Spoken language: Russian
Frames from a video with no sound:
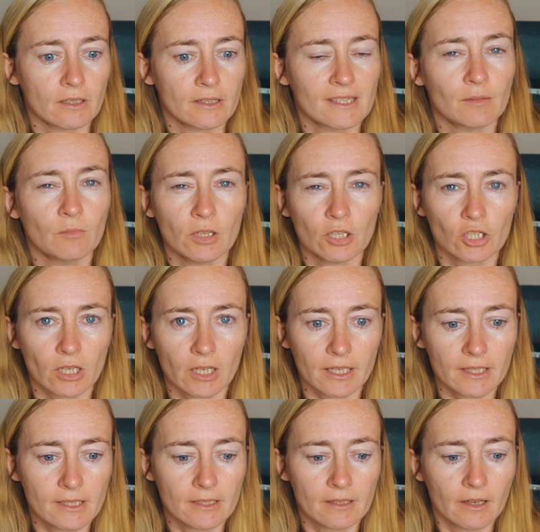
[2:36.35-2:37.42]

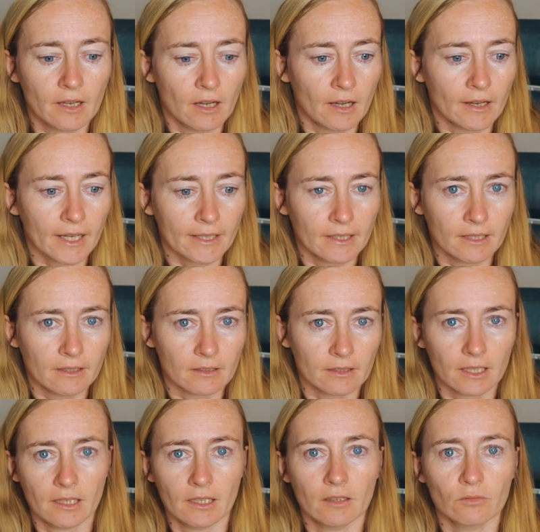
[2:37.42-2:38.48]
замечать какие-то
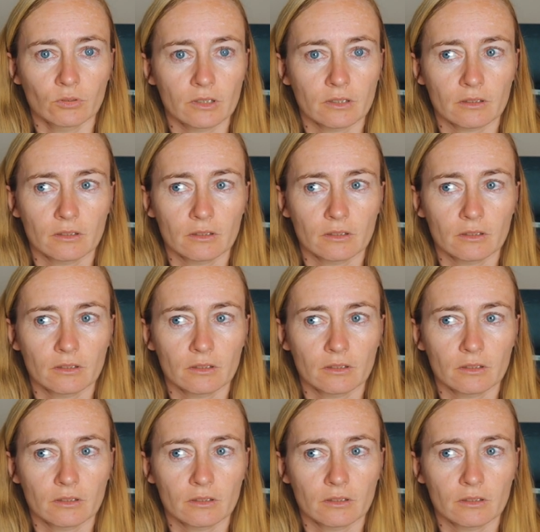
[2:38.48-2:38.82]
такие вот,